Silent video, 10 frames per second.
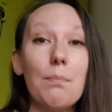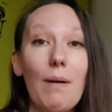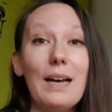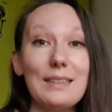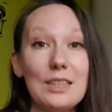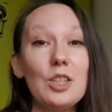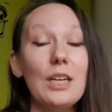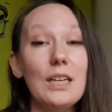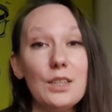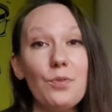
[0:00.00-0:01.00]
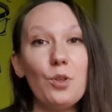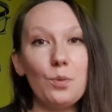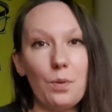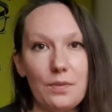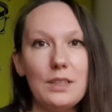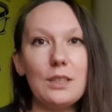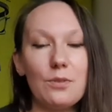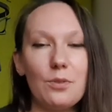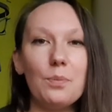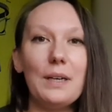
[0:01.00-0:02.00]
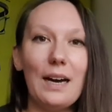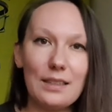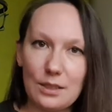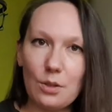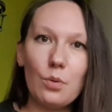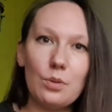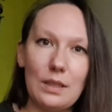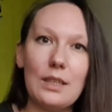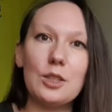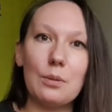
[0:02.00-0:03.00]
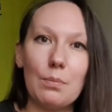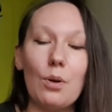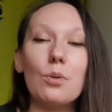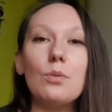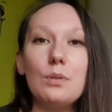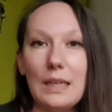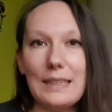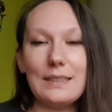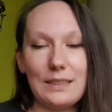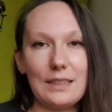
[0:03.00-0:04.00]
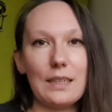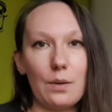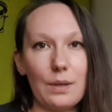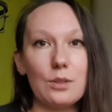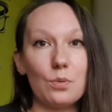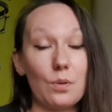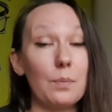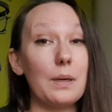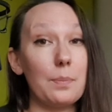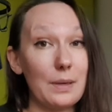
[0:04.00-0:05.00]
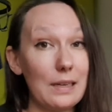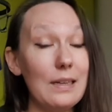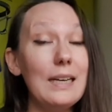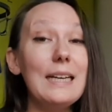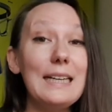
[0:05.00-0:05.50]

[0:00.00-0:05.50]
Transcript: ma też swój odpowiednik w formie artykułu na naszym blogu na językniekaukazu.pl